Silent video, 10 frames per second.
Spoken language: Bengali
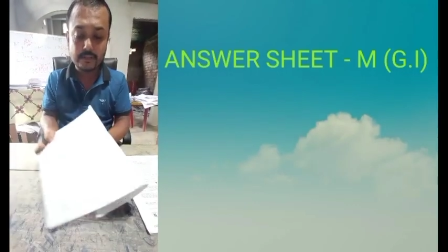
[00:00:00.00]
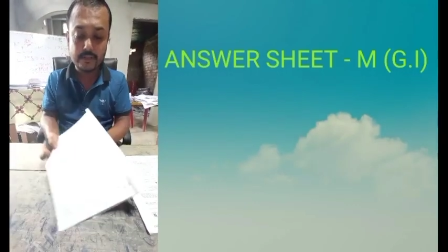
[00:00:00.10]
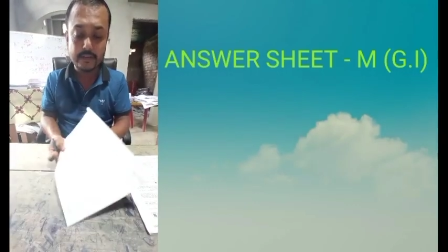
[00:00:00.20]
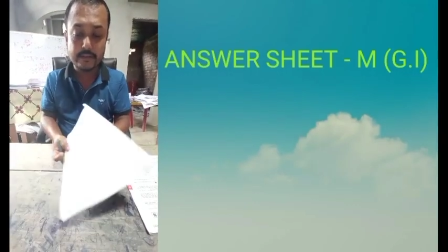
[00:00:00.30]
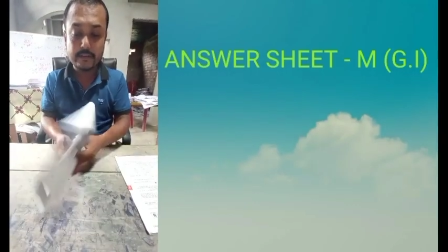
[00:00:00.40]

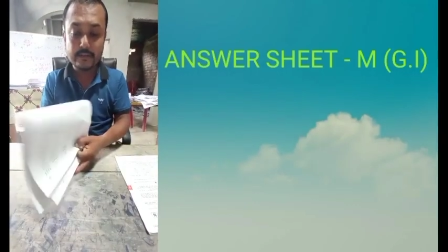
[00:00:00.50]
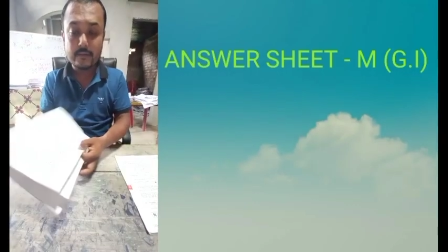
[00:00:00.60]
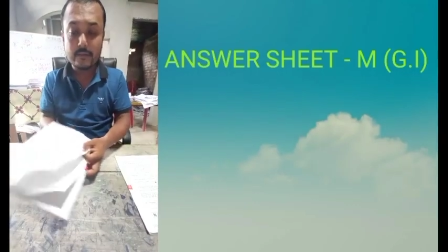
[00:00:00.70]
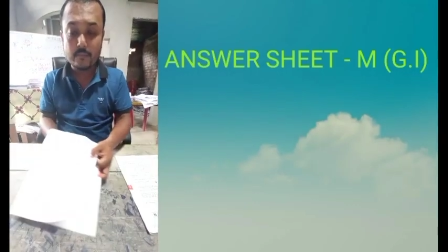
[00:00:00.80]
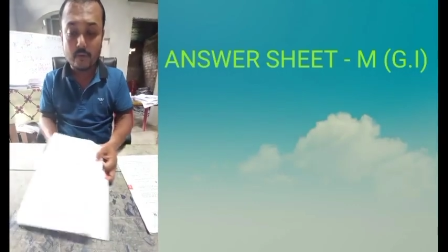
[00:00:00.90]
ঠিক
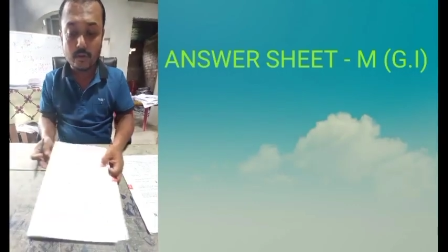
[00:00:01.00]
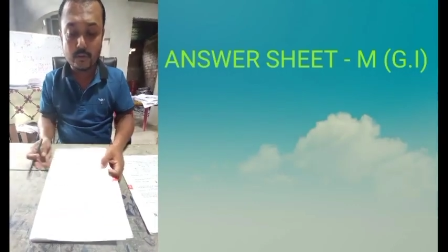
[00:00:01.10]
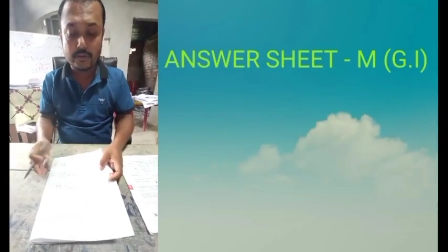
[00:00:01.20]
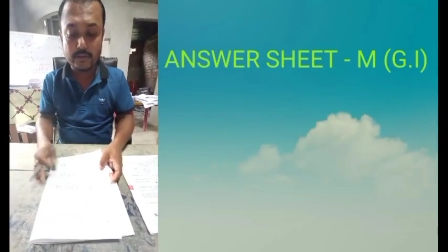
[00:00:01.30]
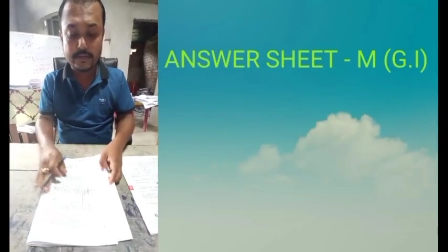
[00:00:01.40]

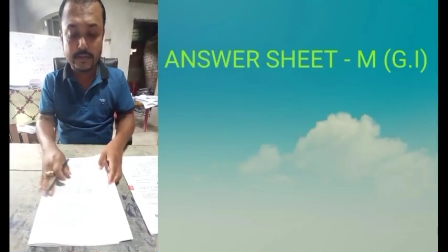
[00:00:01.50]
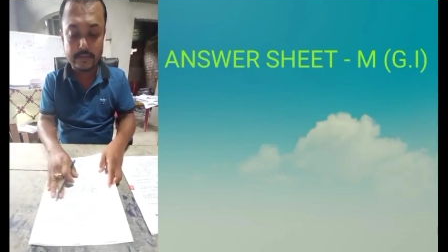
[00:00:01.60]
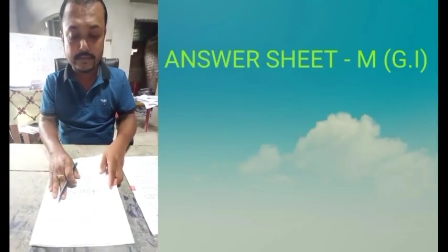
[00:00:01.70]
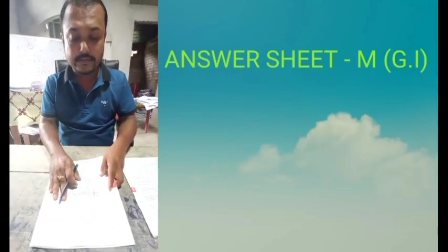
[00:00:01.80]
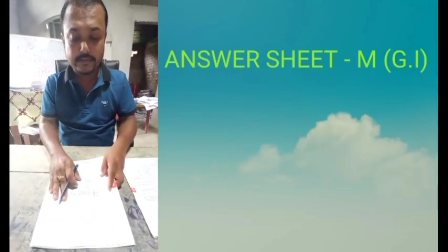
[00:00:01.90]
পরবর্তীতে
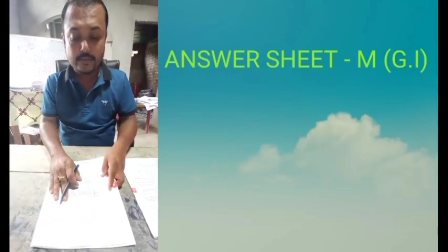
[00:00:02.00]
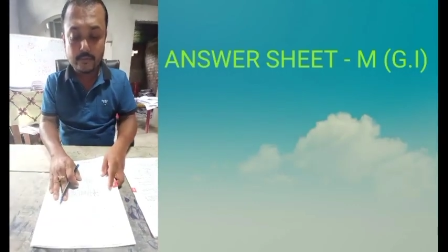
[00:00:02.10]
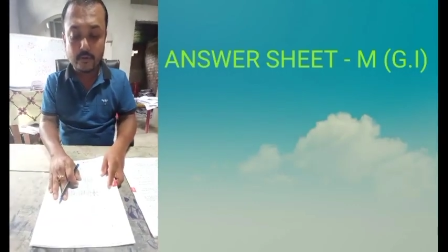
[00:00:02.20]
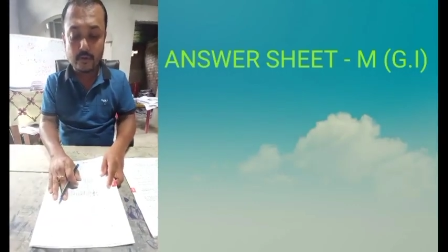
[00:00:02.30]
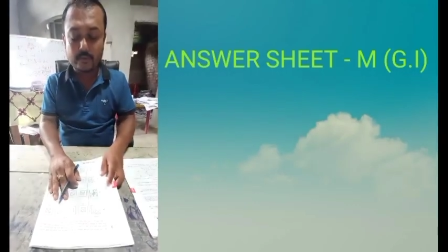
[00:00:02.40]
আসি
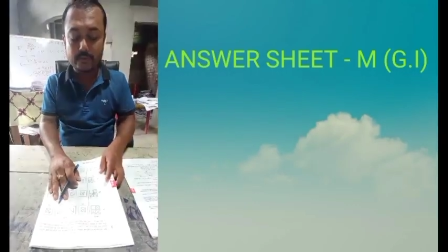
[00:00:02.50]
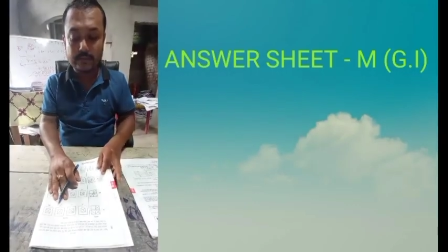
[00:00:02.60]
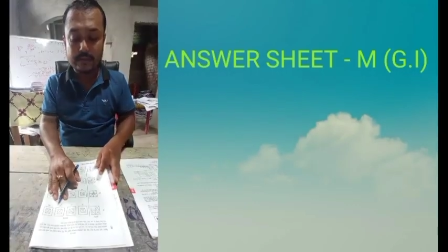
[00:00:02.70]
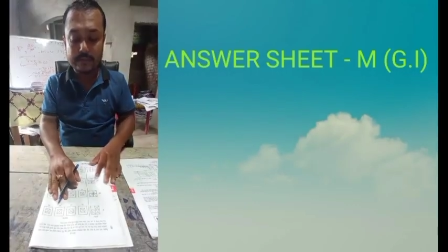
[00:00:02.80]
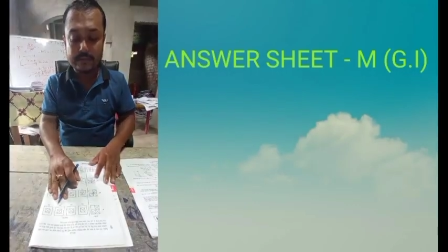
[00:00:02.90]

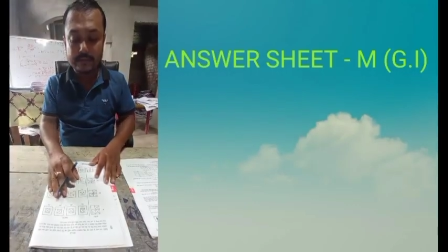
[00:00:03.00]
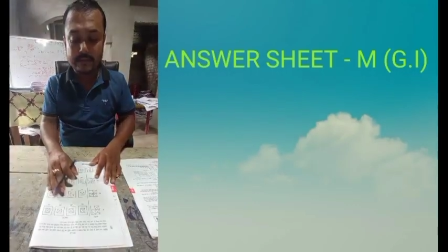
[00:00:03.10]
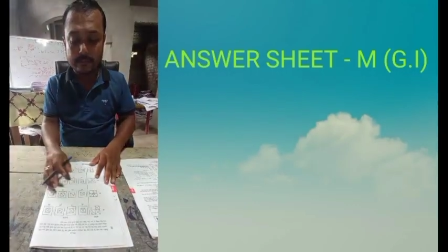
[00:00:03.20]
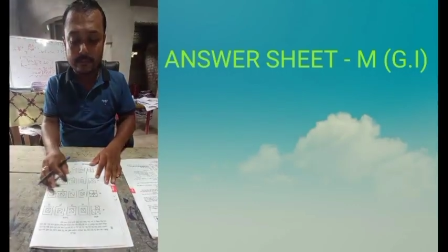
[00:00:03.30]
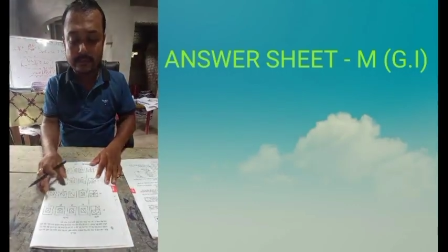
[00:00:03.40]
পরবর্তীতে আসতেছে
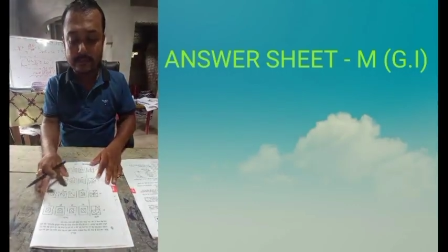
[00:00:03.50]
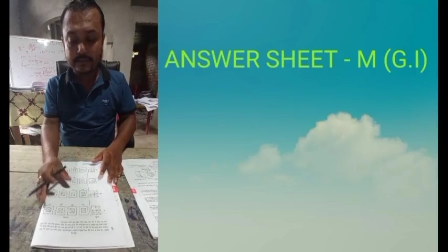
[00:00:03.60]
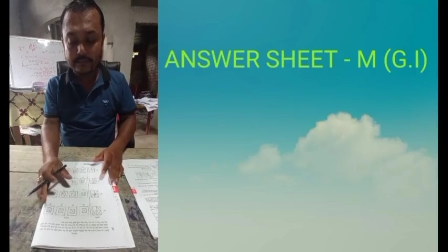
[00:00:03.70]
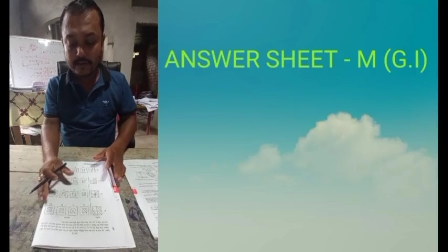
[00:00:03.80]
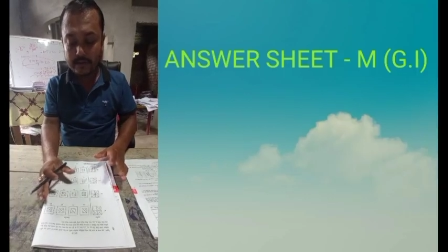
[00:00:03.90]
আমাদের যে
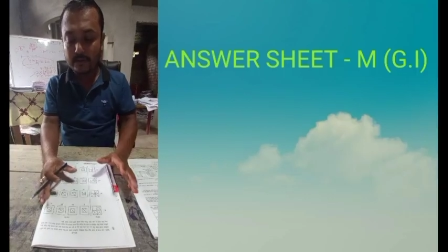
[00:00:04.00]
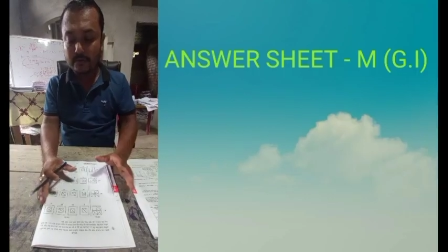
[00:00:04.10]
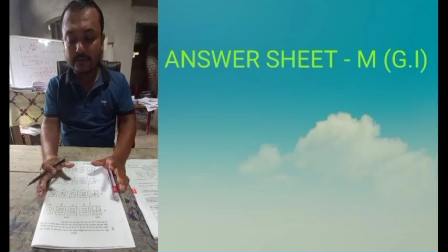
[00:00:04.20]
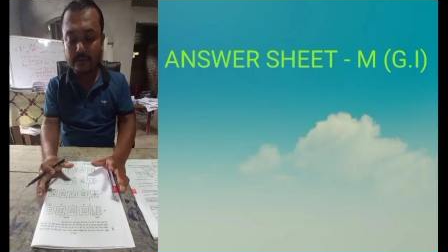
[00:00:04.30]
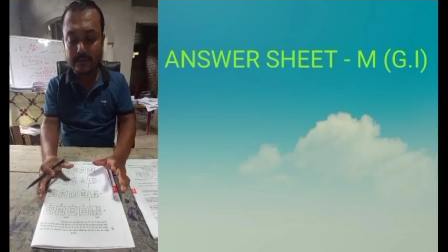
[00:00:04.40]
ফাঁকা
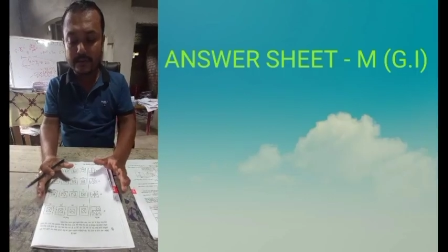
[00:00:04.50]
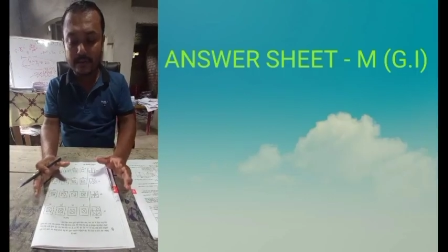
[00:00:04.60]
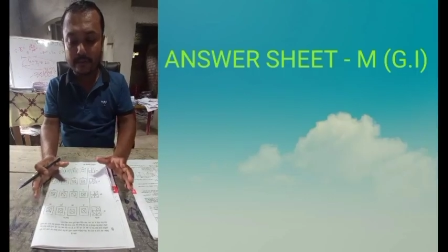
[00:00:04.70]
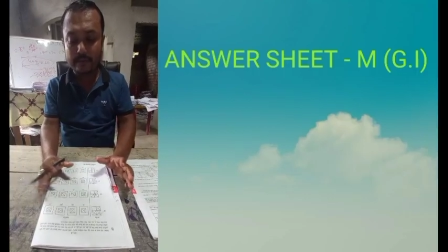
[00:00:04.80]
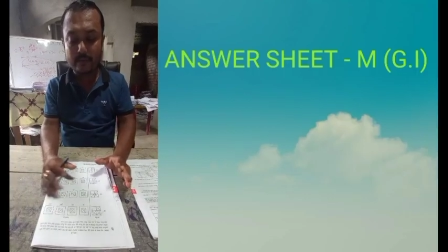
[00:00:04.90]
ঘরটা থাকে
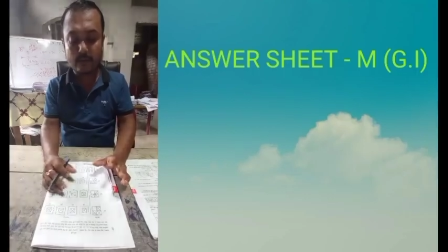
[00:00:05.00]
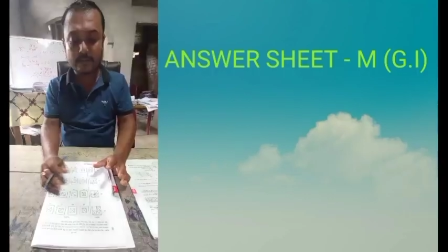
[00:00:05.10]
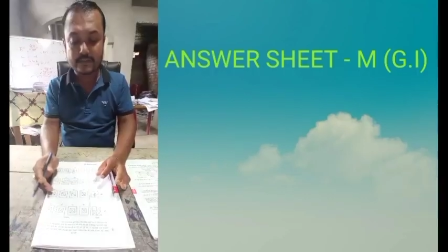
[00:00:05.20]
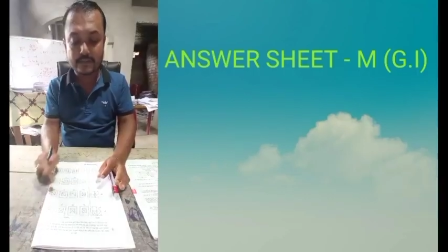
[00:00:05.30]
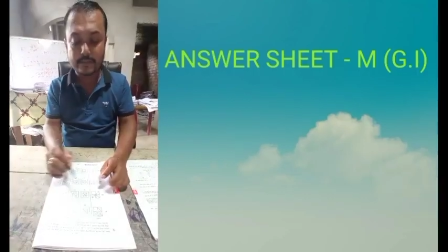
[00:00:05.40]
গ্যাপিং বক্স
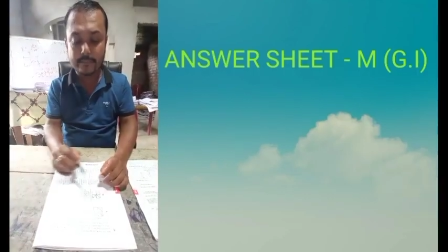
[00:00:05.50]
সেই